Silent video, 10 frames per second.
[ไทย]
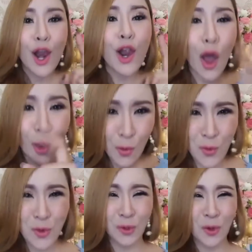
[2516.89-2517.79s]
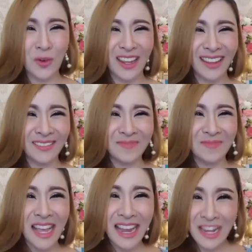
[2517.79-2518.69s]
รอครูอยู่ตรงนี้
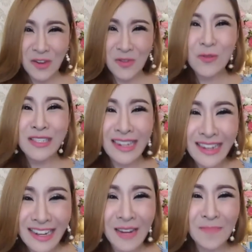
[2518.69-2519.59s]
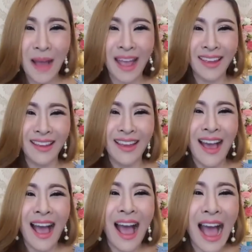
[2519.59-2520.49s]
เดี๋ยวครูจะเดินไป
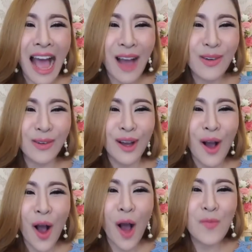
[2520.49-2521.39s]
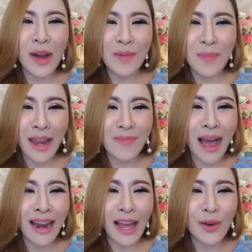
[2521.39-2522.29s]
อ้าวอ้อมวันเพ็ญมา
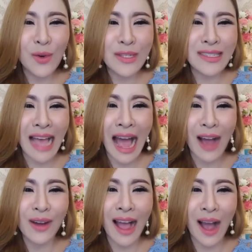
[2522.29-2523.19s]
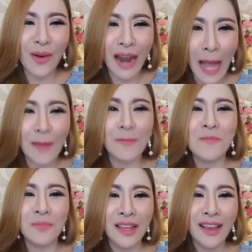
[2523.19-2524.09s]
แล้วลูกสาวเอาละ
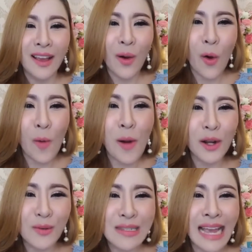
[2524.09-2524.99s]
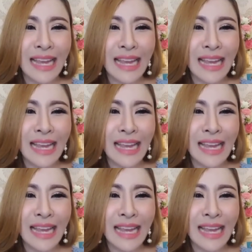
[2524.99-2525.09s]
โอบอกหนูใส่